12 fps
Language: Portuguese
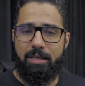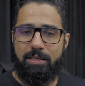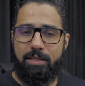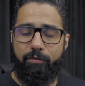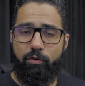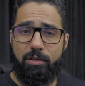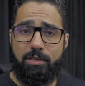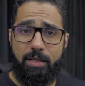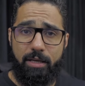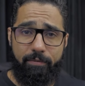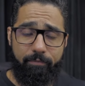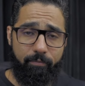Se
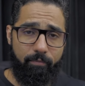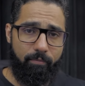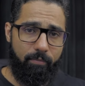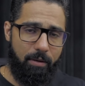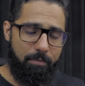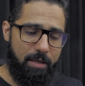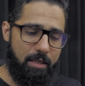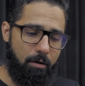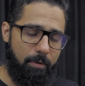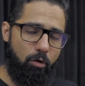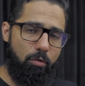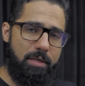você me der
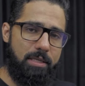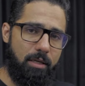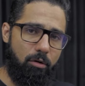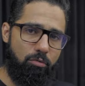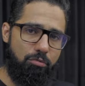uma comissão